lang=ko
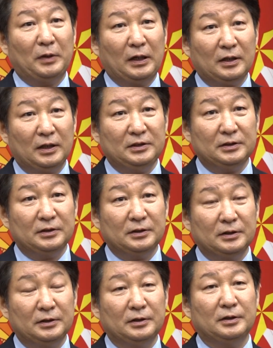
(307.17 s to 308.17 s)

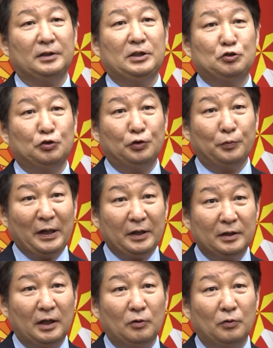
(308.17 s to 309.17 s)
말까지는 기준
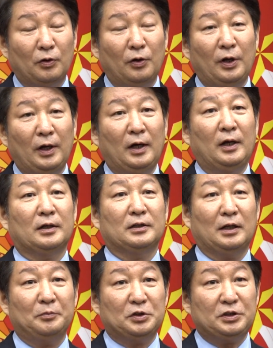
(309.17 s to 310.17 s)
마련하고
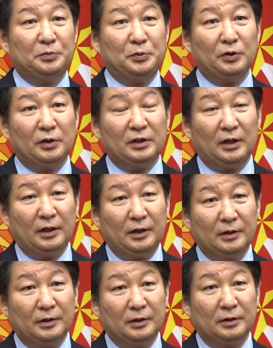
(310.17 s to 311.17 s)
그다음에 12월
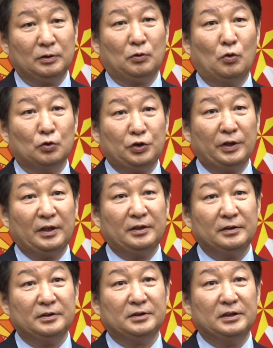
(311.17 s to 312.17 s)
달에는 공청회
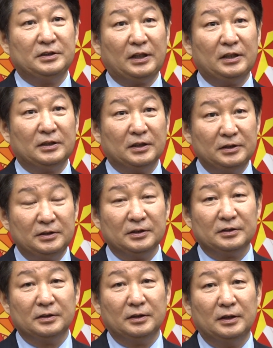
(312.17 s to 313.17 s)
등 절차를
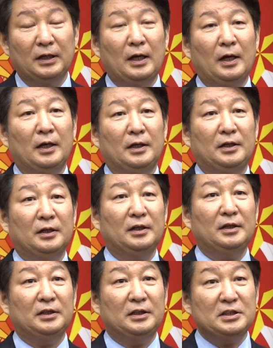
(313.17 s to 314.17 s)
걸쳐서
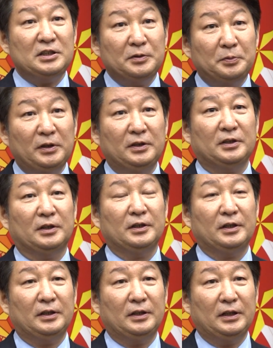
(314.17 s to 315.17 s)
1월 20일
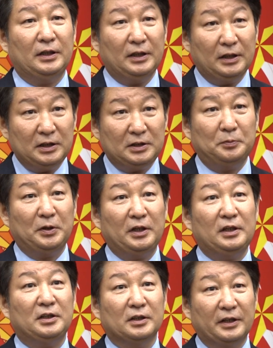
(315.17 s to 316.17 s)
경
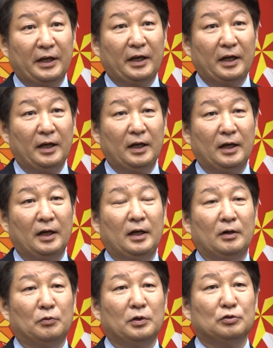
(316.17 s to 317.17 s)
21일 경에
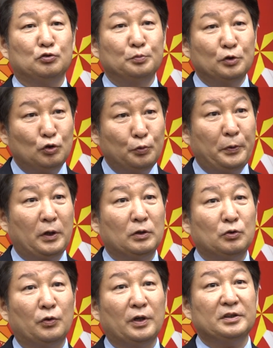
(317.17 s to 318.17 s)
우리가 주민투표를
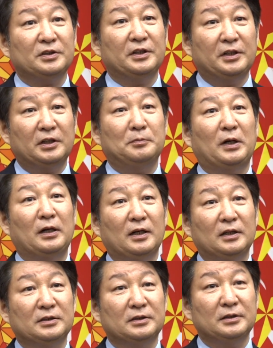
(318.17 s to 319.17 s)
통해서 1월
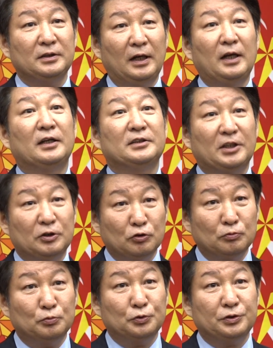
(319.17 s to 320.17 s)
말까지는
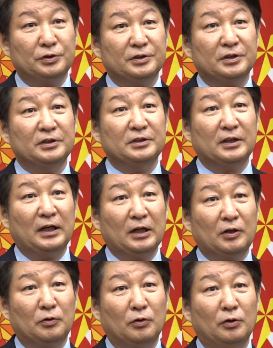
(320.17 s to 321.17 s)
최종 부지를
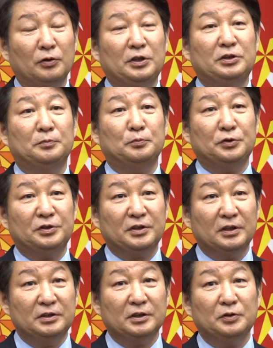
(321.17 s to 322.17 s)
선정하기로 이전 부지
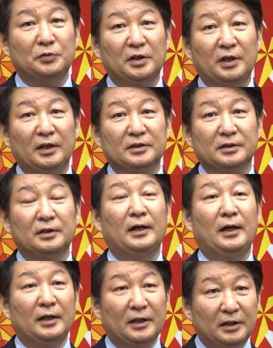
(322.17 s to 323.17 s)
선정위원회에서
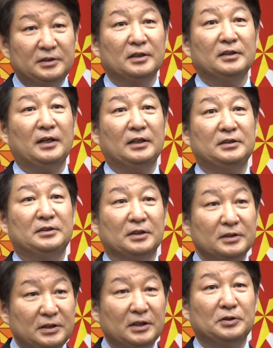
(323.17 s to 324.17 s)
일정까지
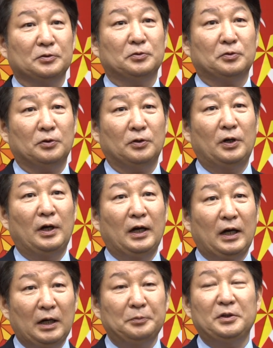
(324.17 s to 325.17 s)
전체적으로
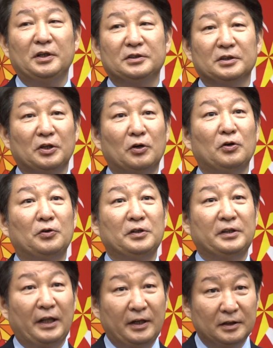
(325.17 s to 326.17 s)
합의해서 결론이
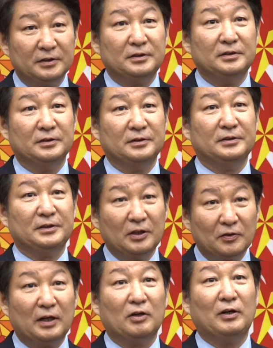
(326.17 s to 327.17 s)
내리는
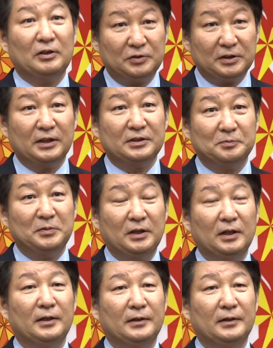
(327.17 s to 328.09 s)
성과라고 할 수 있겠습니다.